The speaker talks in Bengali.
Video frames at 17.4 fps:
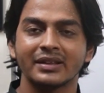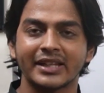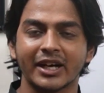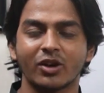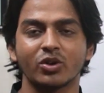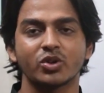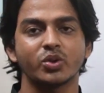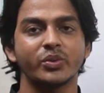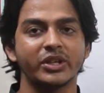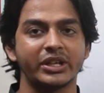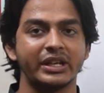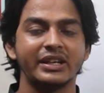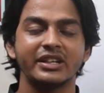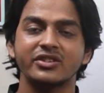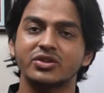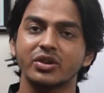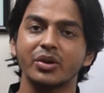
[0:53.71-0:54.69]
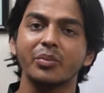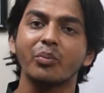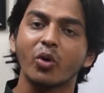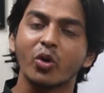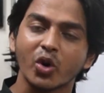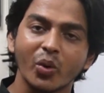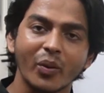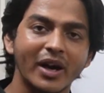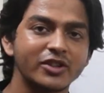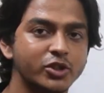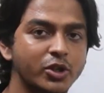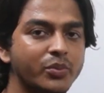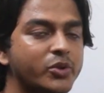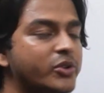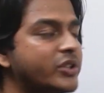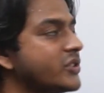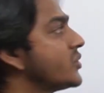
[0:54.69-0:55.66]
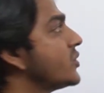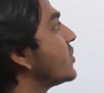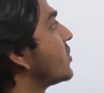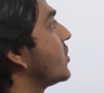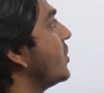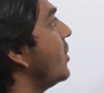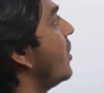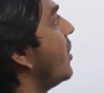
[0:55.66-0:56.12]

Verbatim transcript: দেখো তুমি নিশ্চয়ই মনোমার শব্দটি শুনছো